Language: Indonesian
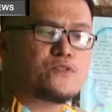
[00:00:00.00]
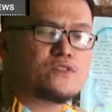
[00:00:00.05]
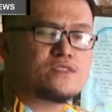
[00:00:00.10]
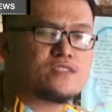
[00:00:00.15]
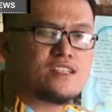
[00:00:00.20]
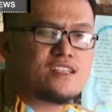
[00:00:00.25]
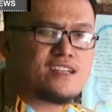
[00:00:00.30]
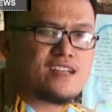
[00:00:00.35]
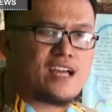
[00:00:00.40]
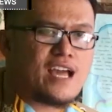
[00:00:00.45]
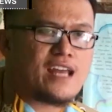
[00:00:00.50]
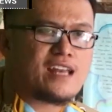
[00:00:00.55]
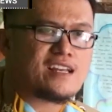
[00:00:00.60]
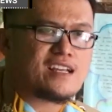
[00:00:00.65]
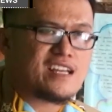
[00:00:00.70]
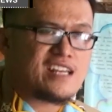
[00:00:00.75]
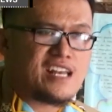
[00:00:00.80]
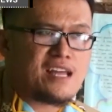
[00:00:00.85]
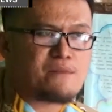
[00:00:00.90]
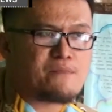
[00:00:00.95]
Alpes,
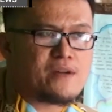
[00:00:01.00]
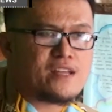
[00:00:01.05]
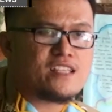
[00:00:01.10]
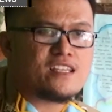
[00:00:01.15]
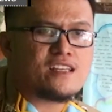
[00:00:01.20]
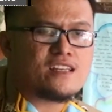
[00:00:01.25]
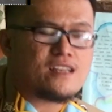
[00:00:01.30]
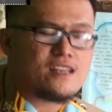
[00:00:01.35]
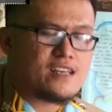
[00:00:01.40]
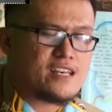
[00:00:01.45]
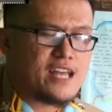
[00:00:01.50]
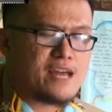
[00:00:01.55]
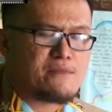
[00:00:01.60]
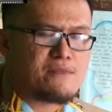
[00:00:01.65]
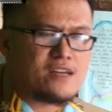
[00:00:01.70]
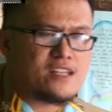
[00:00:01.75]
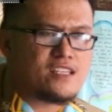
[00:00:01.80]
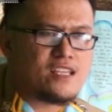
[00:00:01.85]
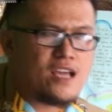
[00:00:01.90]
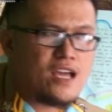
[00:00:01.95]
guru SMP Negeri 1
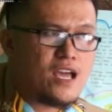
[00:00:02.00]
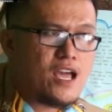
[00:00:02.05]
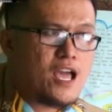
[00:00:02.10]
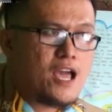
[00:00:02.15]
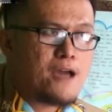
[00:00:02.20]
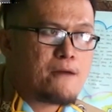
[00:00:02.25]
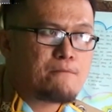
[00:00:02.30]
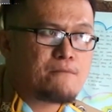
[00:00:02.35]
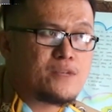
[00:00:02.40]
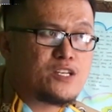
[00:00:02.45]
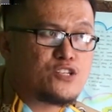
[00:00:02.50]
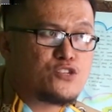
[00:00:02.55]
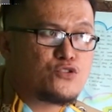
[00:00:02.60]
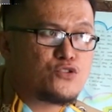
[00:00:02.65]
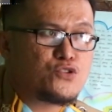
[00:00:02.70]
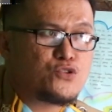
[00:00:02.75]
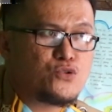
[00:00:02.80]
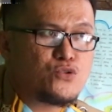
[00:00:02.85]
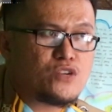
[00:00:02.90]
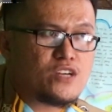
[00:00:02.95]
Kecamatan Bandar